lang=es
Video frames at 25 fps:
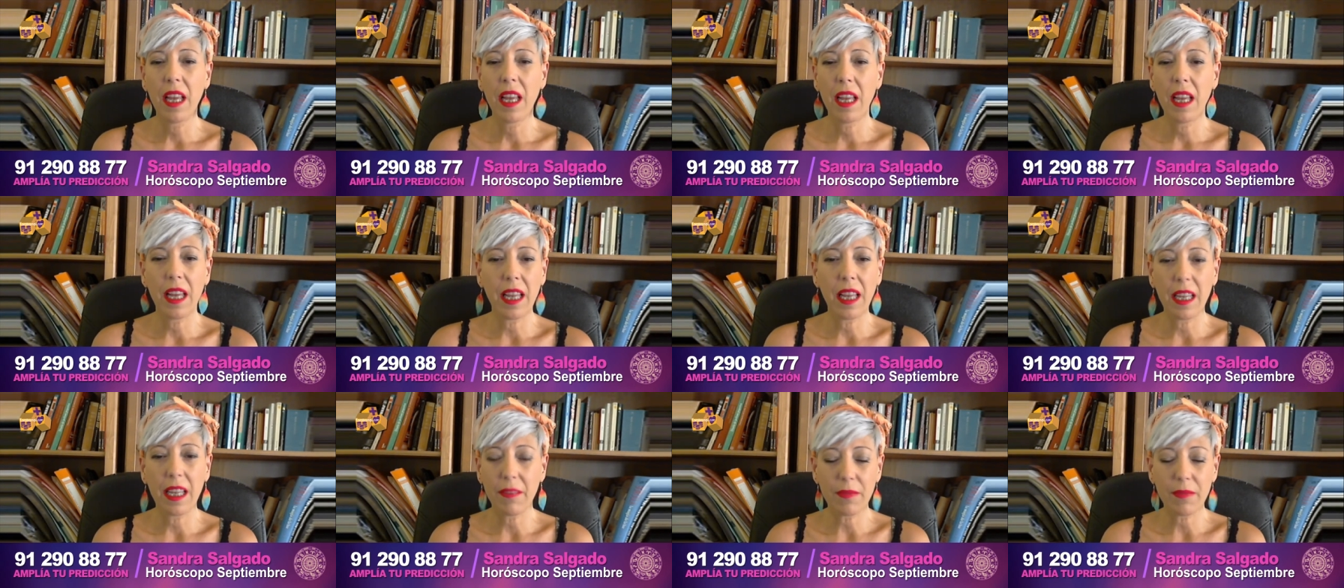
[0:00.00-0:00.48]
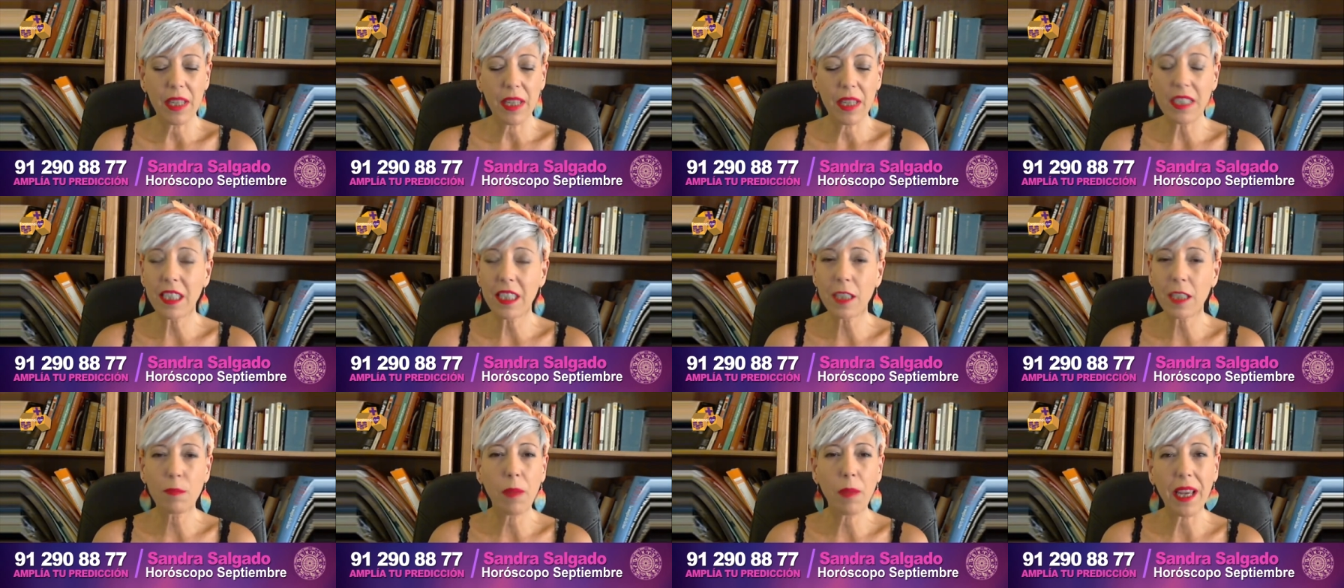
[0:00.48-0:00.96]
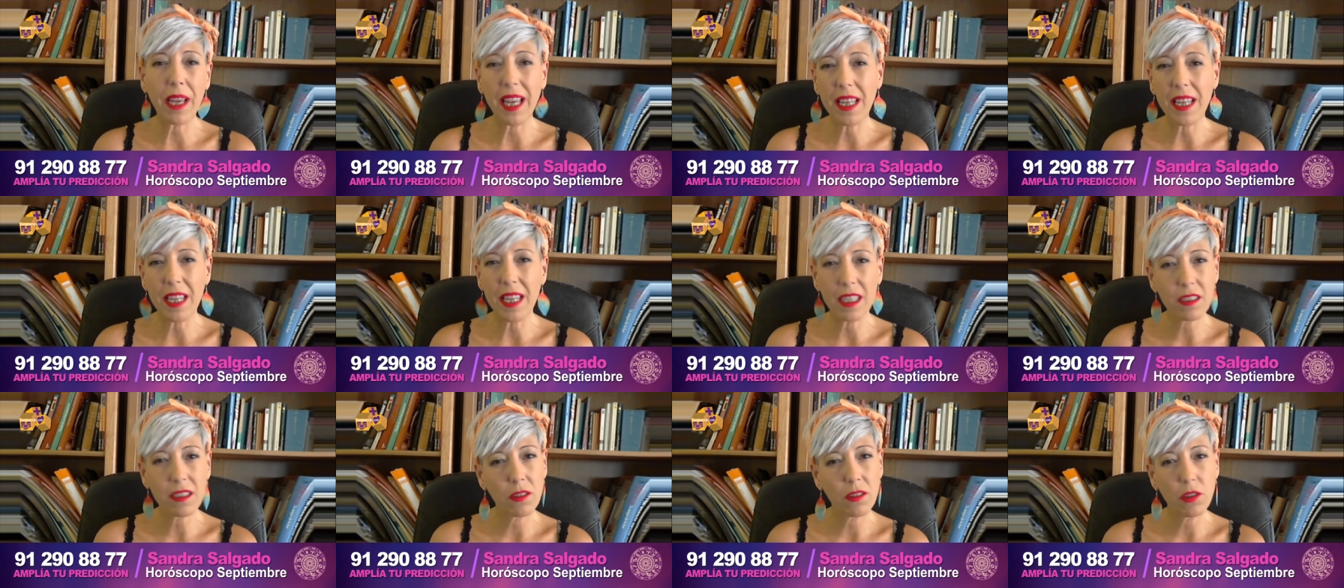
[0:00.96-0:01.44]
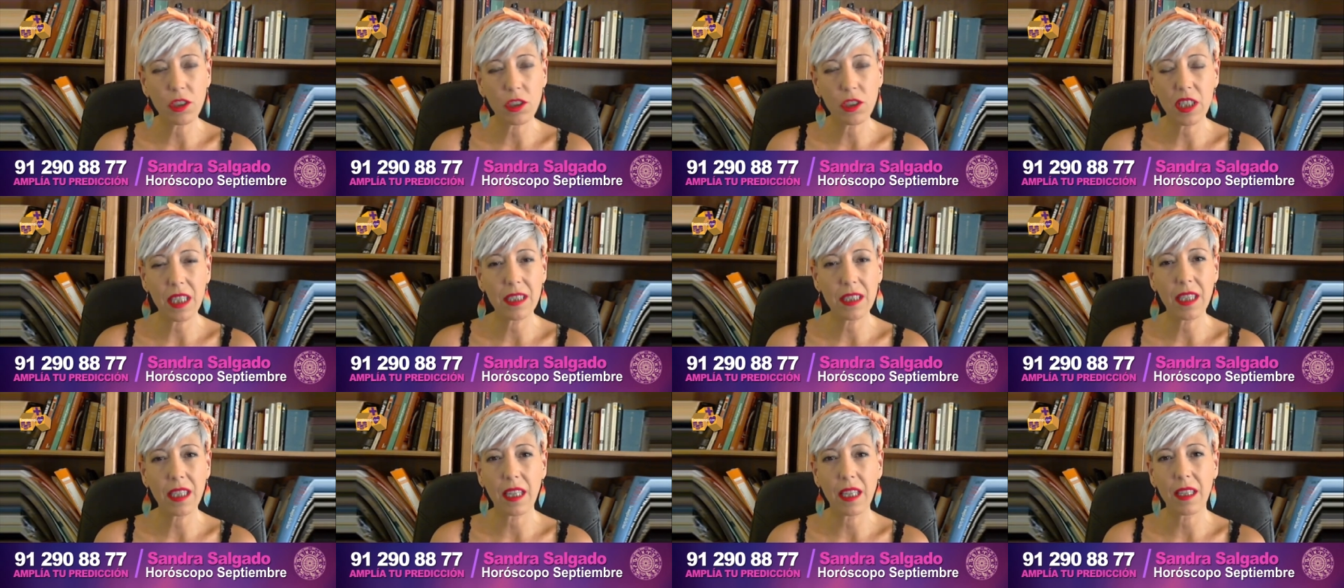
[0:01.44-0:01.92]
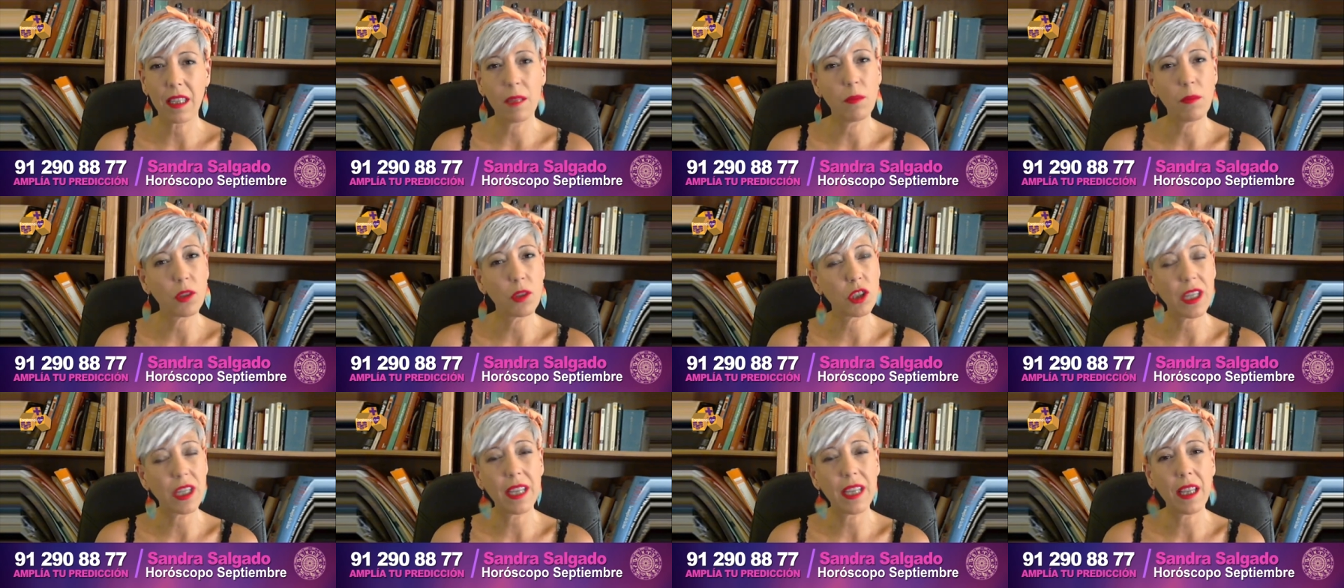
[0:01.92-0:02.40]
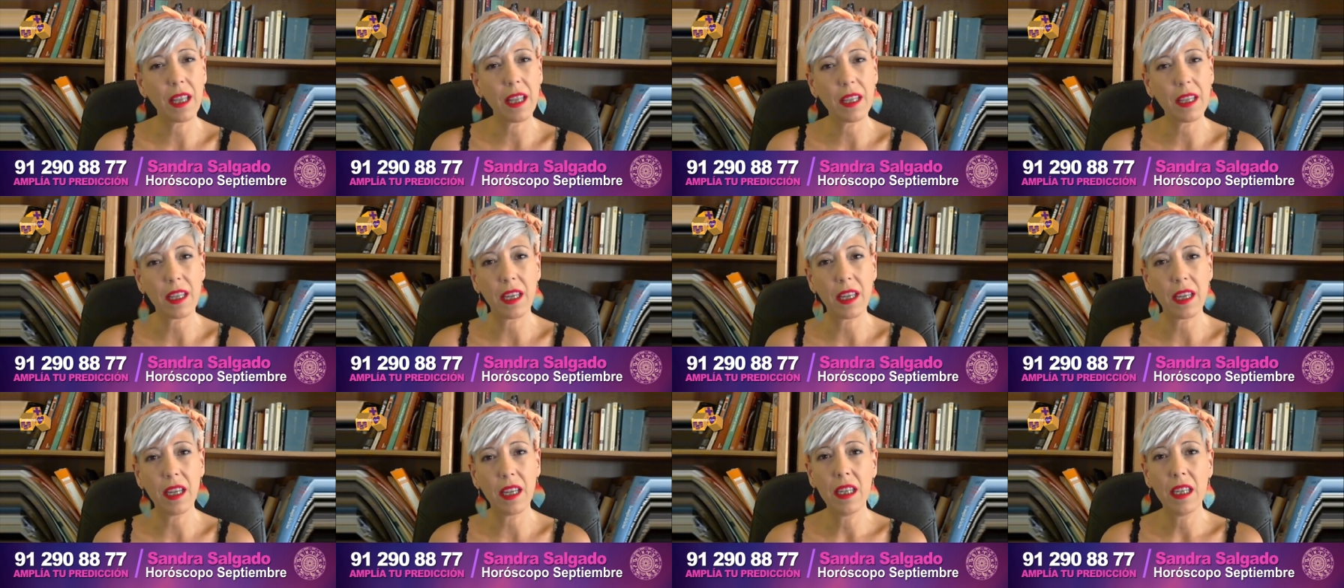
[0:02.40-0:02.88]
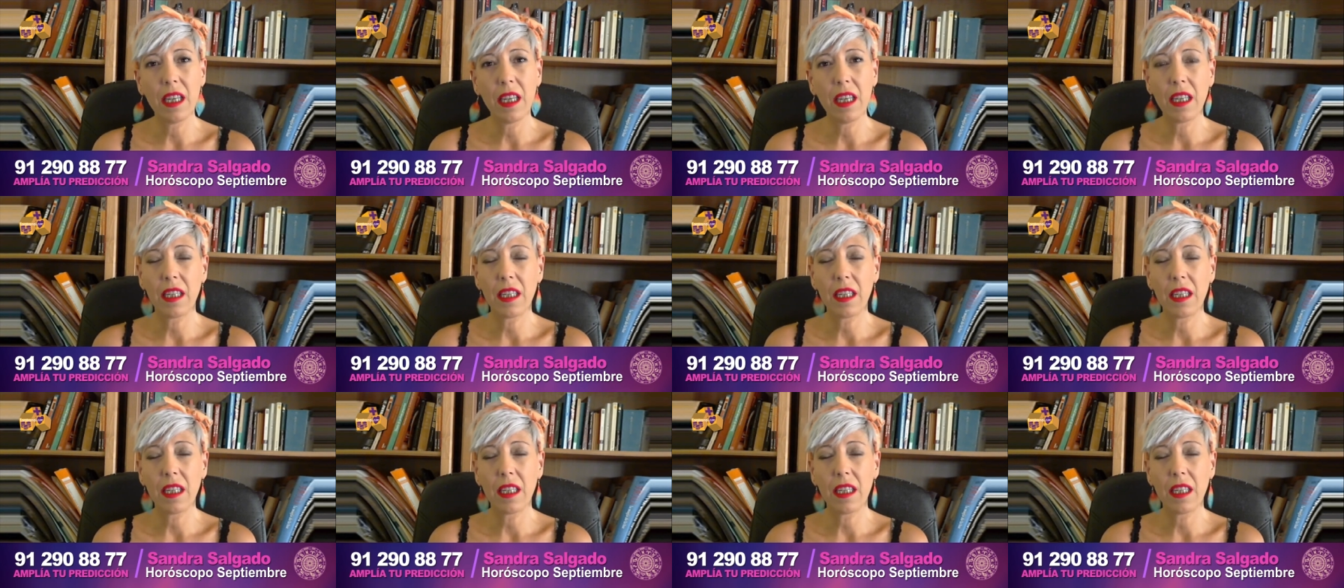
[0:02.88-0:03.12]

eh, esas pequeñas cosas que hacemos cada día